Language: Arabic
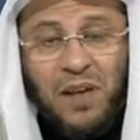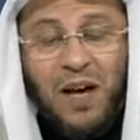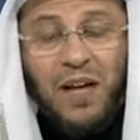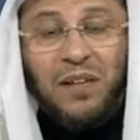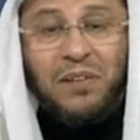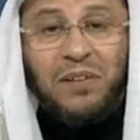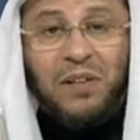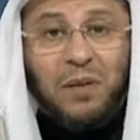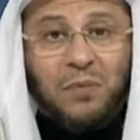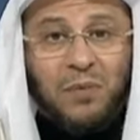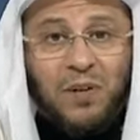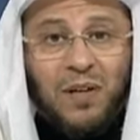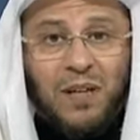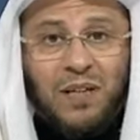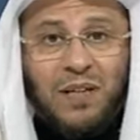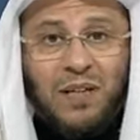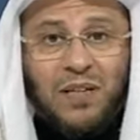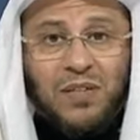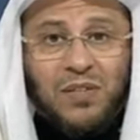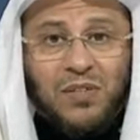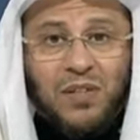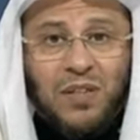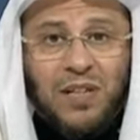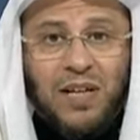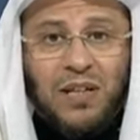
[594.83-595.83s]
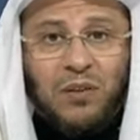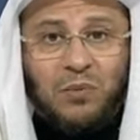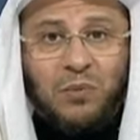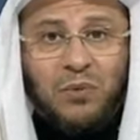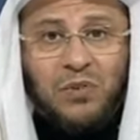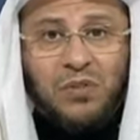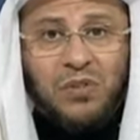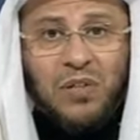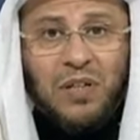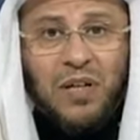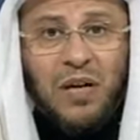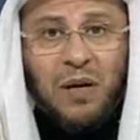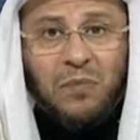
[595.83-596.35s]
النبي عليه الصلاة
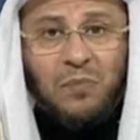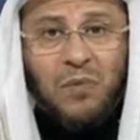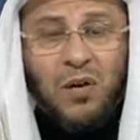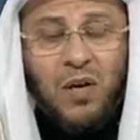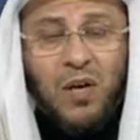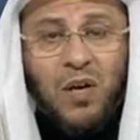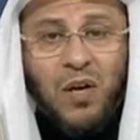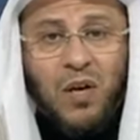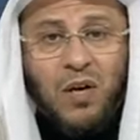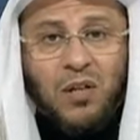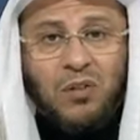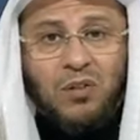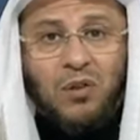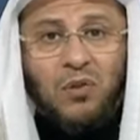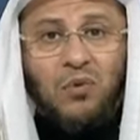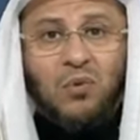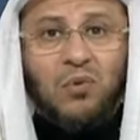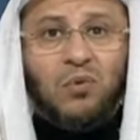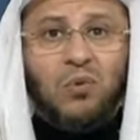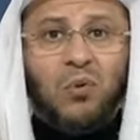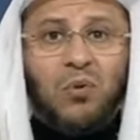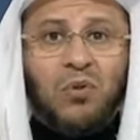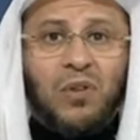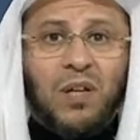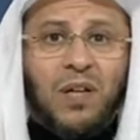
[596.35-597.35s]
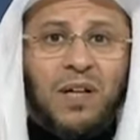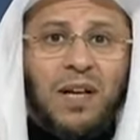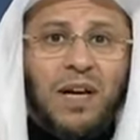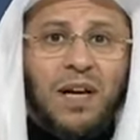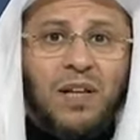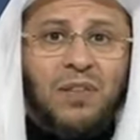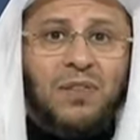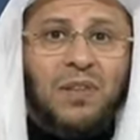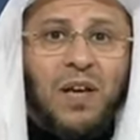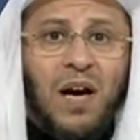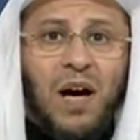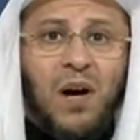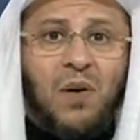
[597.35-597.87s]
والسلام يقول
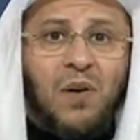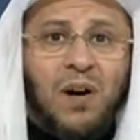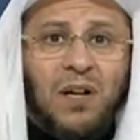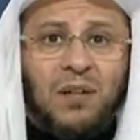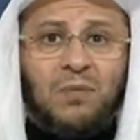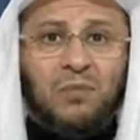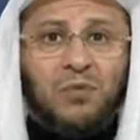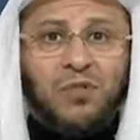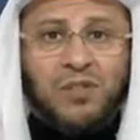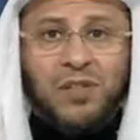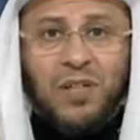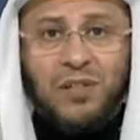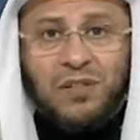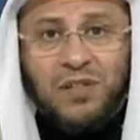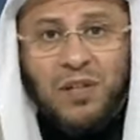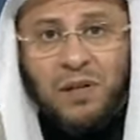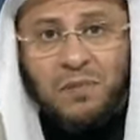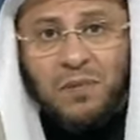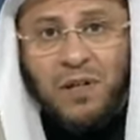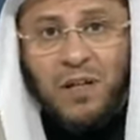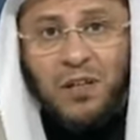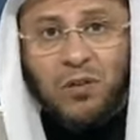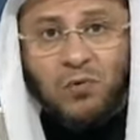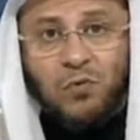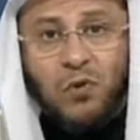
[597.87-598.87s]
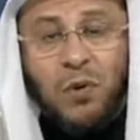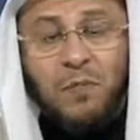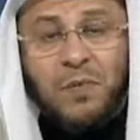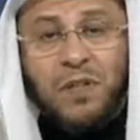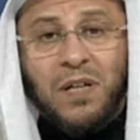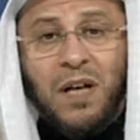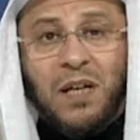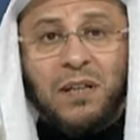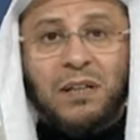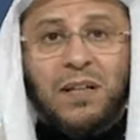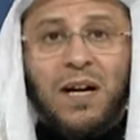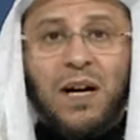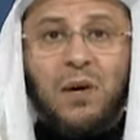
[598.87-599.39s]
ثلاث دعوات مستجابات
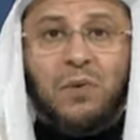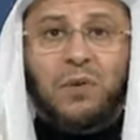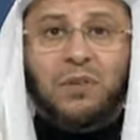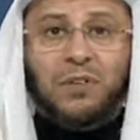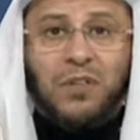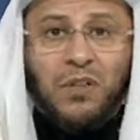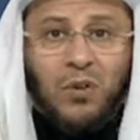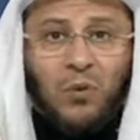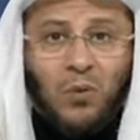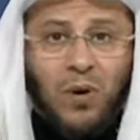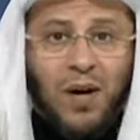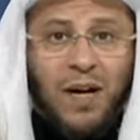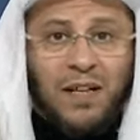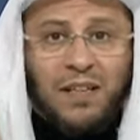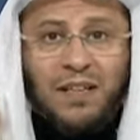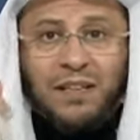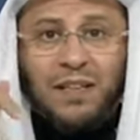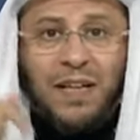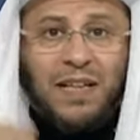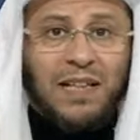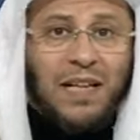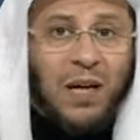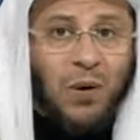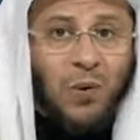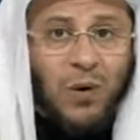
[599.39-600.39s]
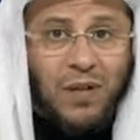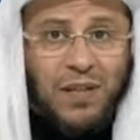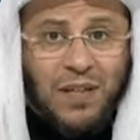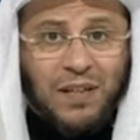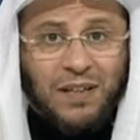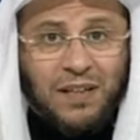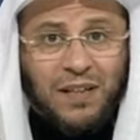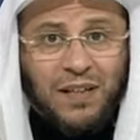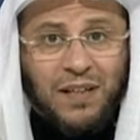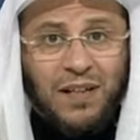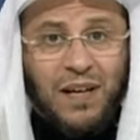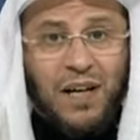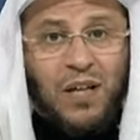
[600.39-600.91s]
ومنها دعوة الوالد على
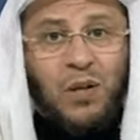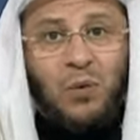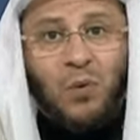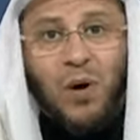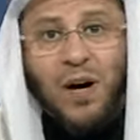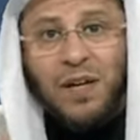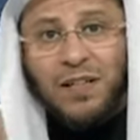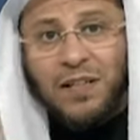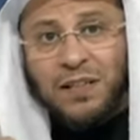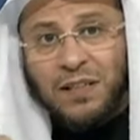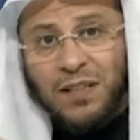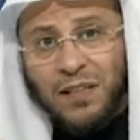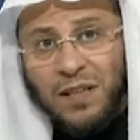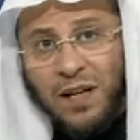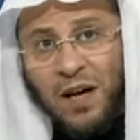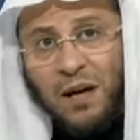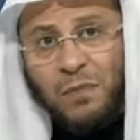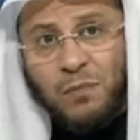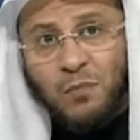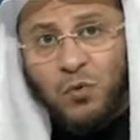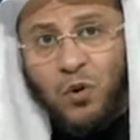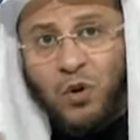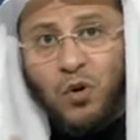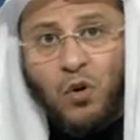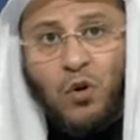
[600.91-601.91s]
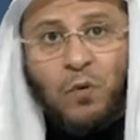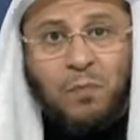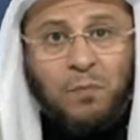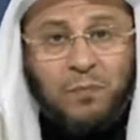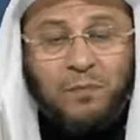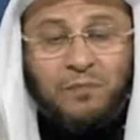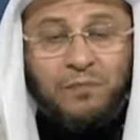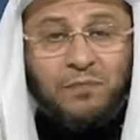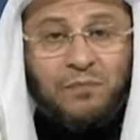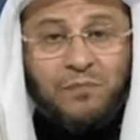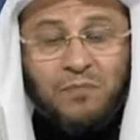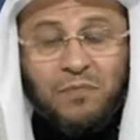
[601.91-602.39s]
ولده الوالد الأب والأم